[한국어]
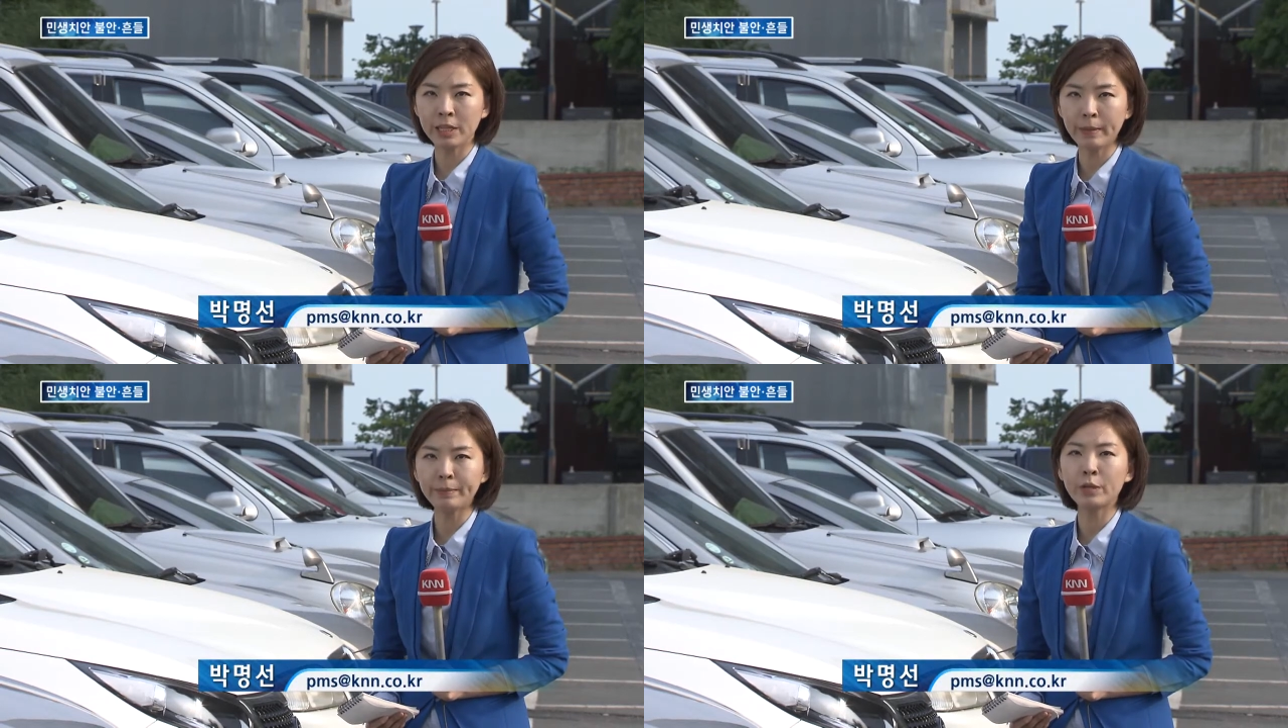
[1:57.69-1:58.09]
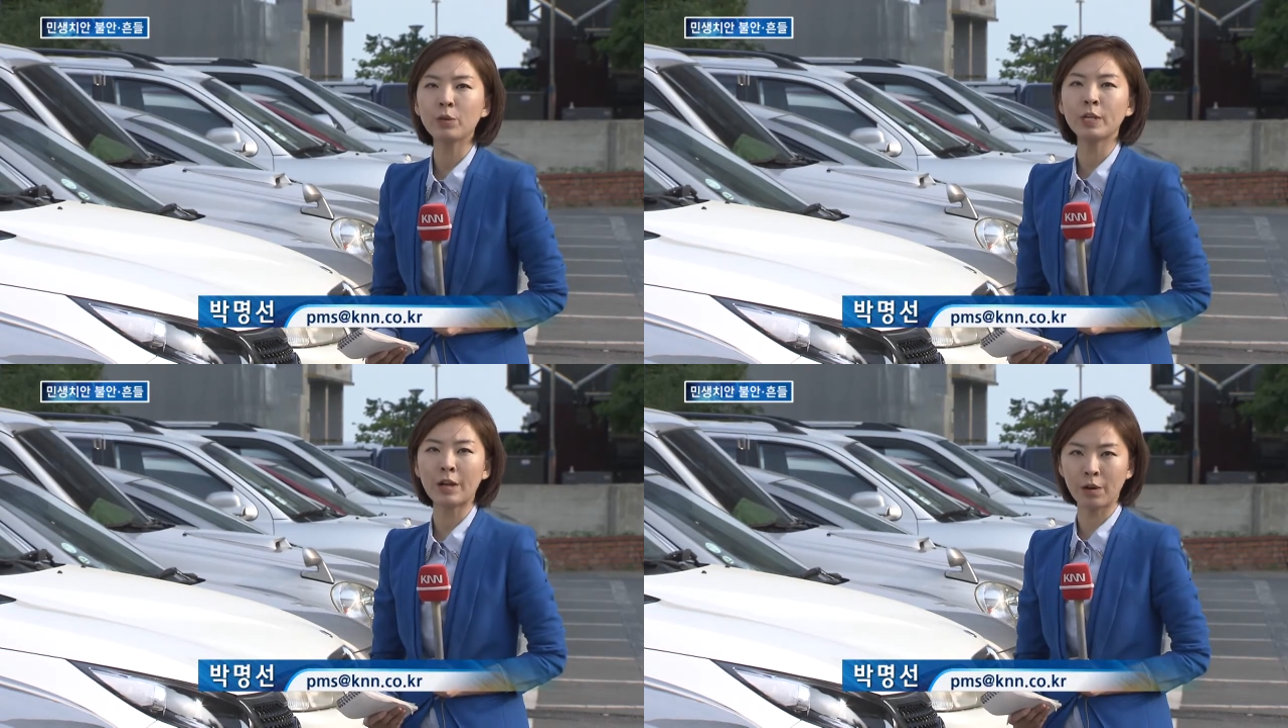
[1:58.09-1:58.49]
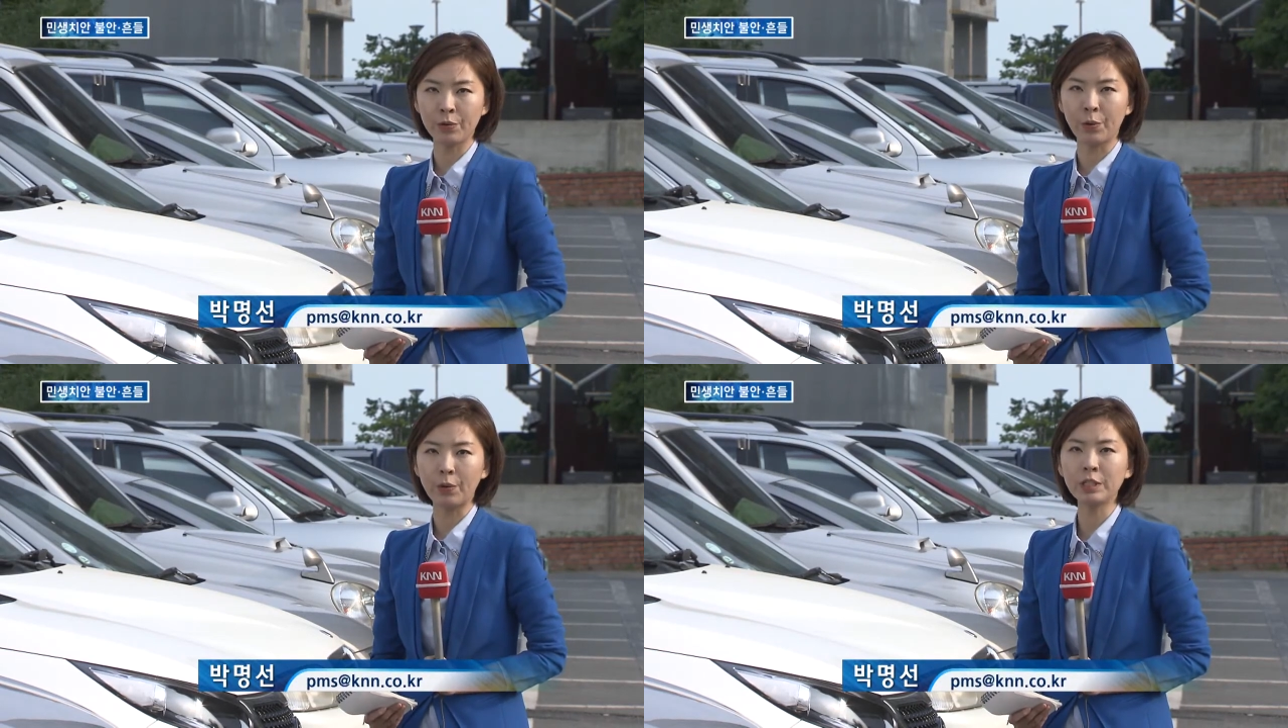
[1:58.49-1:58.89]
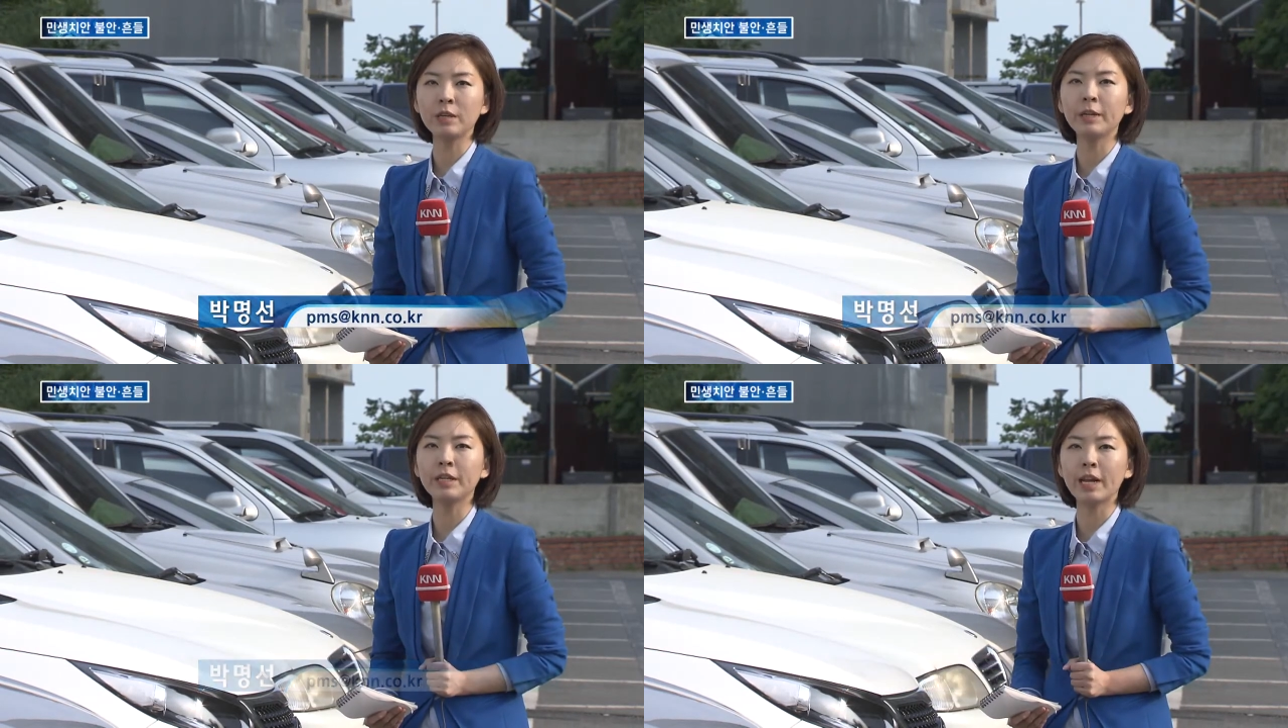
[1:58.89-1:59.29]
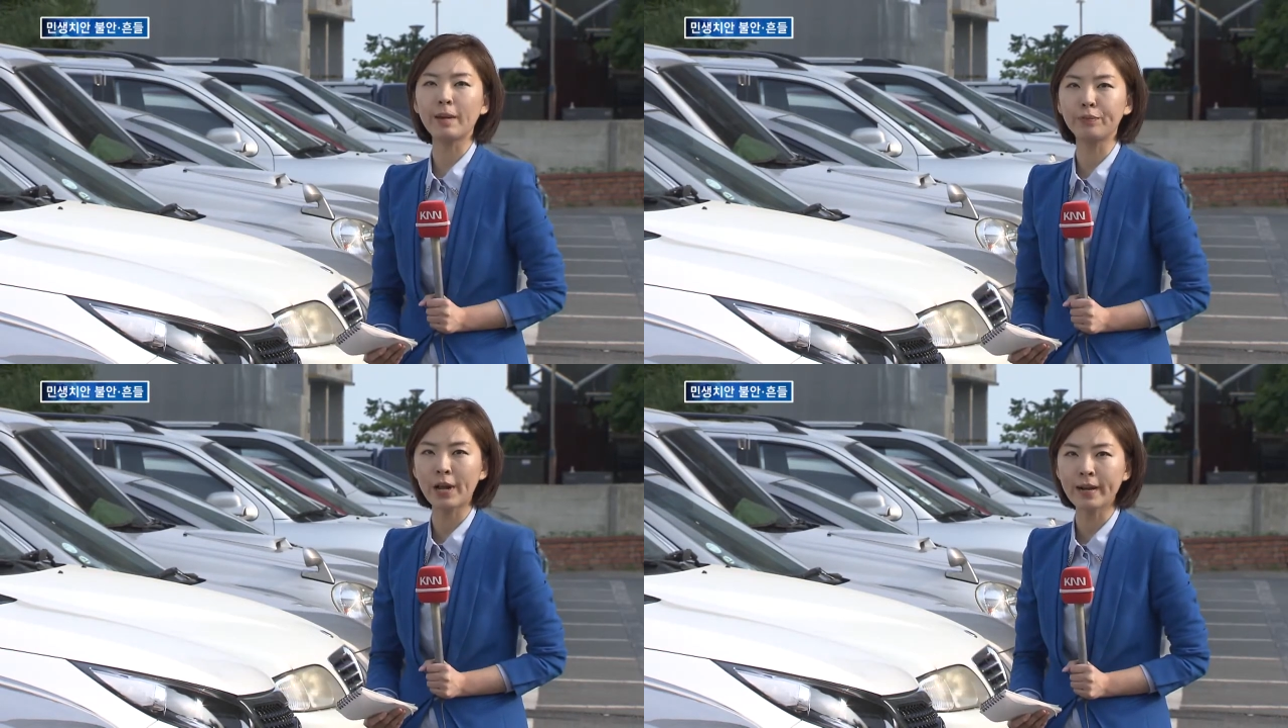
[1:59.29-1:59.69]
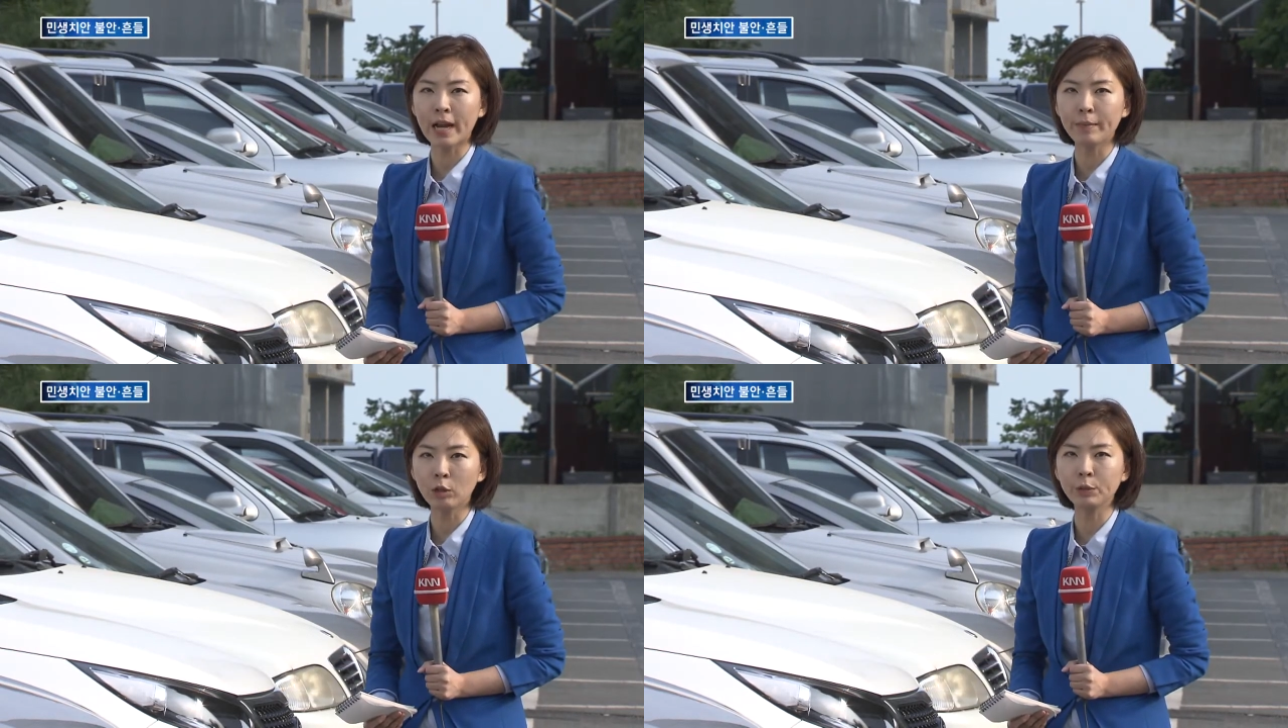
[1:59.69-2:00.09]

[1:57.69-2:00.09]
침입절도 사건으로 시민들의 불안감이